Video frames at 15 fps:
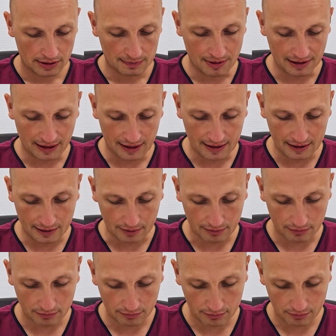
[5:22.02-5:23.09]
Смотрите,
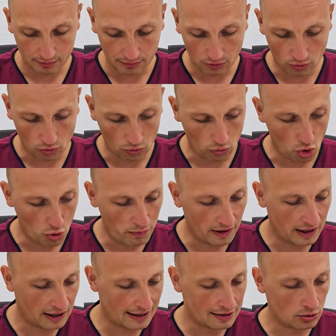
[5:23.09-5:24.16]
оба
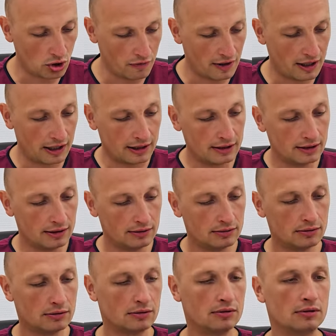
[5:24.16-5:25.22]
кроссовка
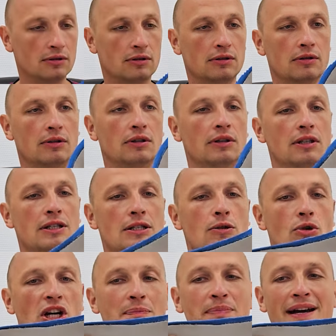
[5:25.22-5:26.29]

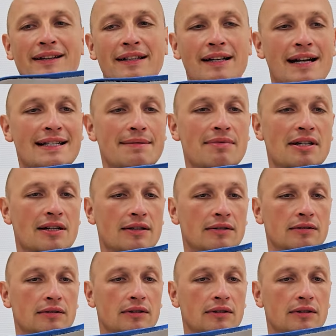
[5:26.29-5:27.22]
45 размер.